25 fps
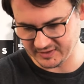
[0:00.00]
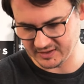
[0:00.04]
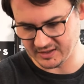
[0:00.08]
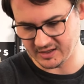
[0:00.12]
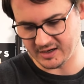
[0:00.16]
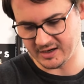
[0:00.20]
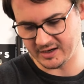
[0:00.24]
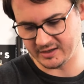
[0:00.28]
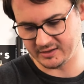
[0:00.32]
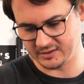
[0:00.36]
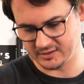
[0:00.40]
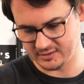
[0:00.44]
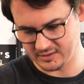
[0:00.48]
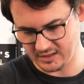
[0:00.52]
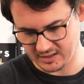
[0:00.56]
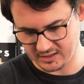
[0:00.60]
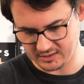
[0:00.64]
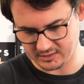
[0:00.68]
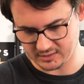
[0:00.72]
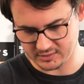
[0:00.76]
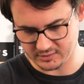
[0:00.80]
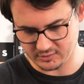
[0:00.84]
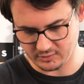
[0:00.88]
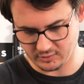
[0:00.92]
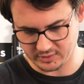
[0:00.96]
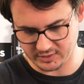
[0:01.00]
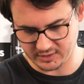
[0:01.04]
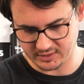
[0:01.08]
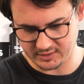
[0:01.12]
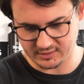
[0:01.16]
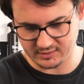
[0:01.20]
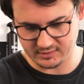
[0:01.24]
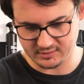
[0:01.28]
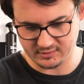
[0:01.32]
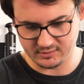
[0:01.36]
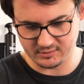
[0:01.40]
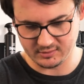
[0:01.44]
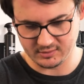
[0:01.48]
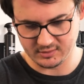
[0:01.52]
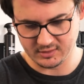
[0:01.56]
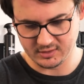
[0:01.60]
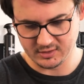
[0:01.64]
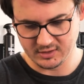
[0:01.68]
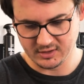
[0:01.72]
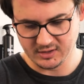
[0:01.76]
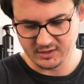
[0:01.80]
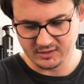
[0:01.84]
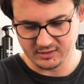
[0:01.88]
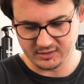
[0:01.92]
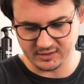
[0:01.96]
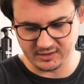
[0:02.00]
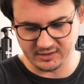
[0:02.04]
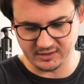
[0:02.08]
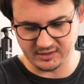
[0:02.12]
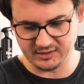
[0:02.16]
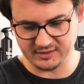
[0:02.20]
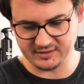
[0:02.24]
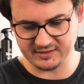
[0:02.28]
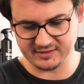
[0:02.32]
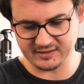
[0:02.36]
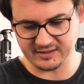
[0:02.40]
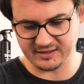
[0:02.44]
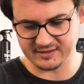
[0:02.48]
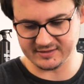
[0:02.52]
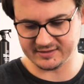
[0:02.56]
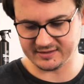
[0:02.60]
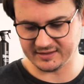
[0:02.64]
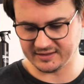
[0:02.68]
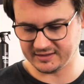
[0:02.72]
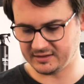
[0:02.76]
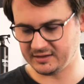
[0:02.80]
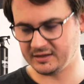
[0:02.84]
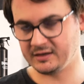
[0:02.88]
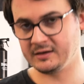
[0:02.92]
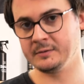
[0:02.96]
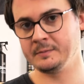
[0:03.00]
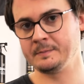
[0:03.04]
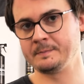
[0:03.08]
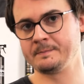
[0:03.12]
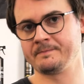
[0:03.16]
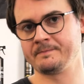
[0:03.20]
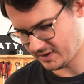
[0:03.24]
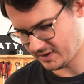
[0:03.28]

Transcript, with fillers: wir eine nagelneue GX-Kassette.